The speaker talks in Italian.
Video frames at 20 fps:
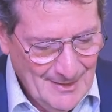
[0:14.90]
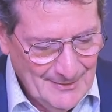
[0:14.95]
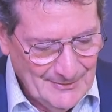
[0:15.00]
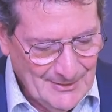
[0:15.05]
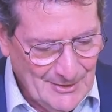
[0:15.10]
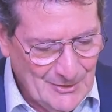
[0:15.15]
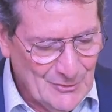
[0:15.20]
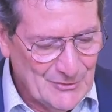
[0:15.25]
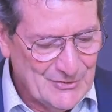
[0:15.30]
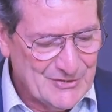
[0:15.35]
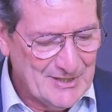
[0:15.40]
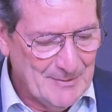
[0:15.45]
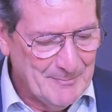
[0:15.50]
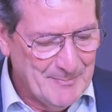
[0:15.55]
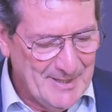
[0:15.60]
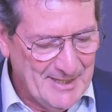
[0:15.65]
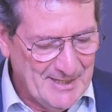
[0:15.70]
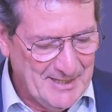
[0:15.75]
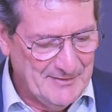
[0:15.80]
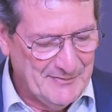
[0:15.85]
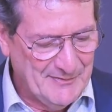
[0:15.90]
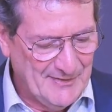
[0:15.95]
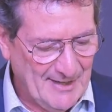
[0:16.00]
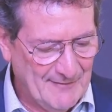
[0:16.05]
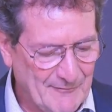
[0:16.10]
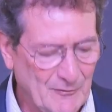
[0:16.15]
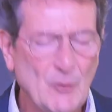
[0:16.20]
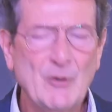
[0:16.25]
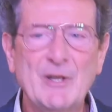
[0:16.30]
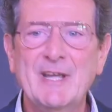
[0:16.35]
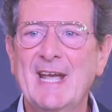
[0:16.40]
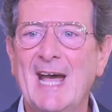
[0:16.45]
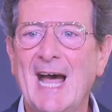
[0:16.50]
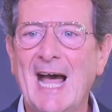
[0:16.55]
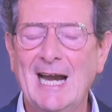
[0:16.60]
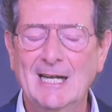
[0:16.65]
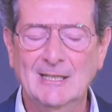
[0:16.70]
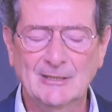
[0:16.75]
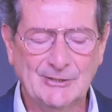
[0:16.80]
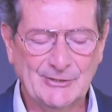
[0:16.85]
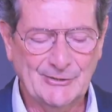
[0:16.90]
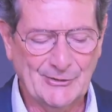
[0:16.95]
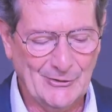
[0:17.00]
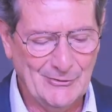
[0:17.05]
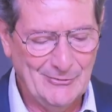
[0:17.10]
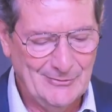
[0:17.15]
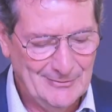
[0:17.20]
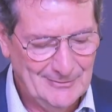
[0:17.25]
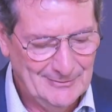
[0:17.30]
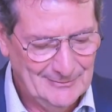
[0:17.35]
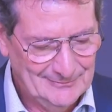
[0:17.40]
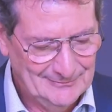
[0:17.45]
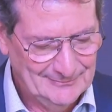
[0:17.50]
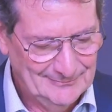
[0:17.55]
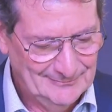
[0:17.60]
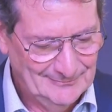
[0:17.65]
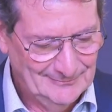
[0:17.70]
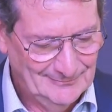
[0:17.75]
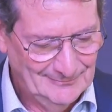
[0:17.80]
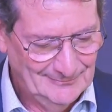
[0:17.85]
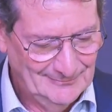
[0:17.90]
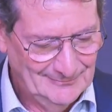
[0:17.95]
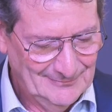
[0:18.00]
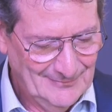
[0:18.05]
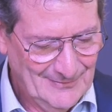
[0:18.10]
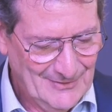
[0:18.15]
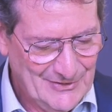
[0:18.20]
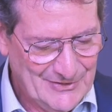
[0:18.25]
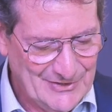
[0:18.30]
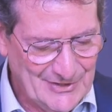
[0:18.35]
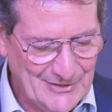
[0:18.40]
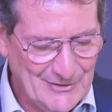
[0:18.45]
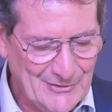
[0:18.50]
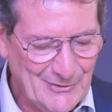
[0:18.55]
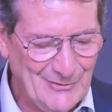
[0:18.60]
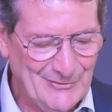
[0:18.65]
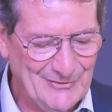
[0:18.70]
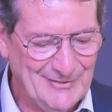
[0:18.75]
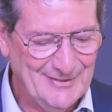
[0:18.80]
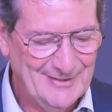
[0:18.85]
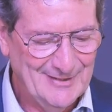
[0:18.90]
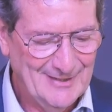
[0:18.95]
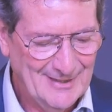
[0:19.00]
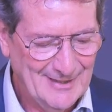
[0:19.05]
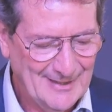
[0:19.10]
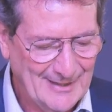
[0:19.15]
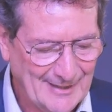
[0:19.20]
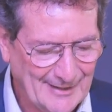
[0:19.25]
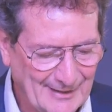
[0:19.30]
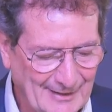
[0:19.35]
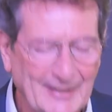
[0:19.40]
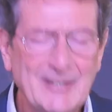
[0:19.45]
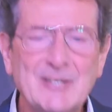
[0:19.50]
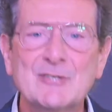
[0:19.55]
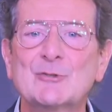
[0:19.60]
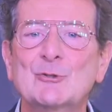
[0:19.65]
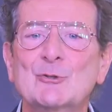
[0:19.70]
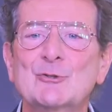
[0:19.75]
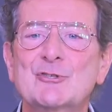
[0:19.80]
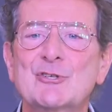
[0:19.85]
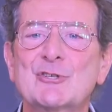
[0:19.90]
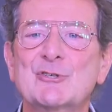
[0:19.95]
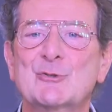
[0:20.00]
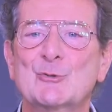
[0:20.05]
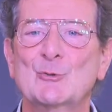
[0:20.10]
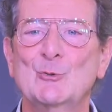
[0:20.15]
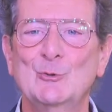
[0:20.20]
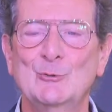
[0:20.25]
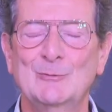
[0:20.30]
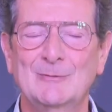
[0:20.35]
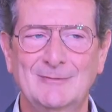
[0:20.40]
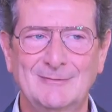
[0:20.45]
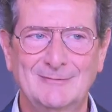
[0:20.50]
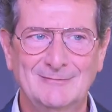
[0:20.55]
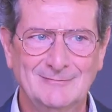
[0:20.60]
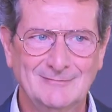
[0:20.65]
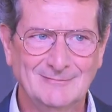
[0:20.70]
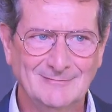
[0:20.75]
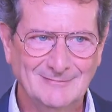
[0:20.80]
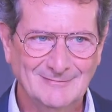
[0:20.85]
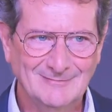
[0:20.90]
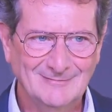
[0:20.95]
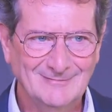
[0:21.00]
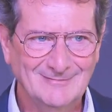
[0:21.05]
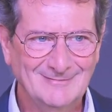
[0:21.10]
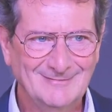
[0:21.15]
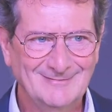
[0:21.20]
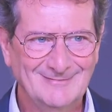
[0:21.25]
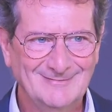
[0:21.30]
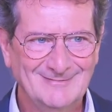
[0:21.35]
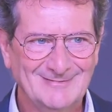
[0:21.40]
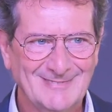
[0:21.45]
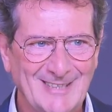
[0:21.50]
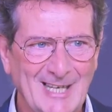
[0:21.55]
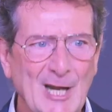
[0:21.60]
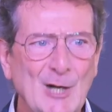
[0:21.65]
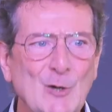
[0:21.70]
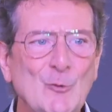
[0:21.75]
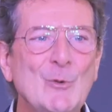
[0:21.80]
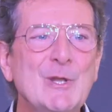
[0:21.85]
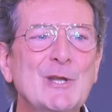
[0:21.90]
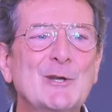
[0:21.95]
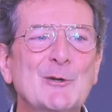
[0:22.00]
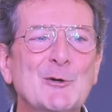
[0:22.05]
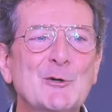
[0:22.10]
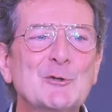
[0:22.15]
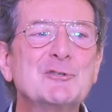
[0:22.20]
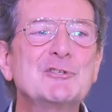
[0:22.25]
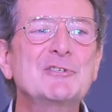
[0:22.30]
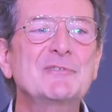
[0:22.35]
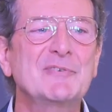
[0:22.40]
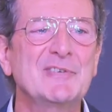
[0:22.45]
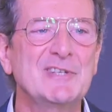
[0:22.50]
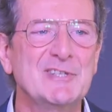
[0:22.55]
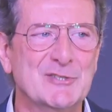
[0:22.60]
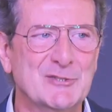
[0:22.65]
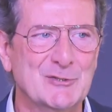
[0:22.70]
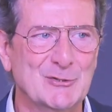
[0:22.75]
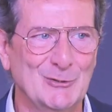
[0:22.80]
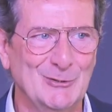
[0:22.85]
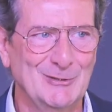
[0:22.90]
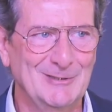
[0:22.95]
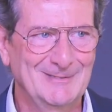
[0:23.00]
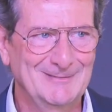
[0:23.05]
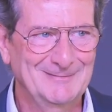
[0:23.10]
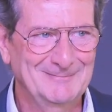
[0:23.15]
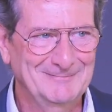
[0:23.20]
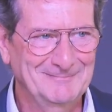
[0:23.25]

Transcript: di non sapere fra voi altro se non Cristo Gesù e lui crocifisso.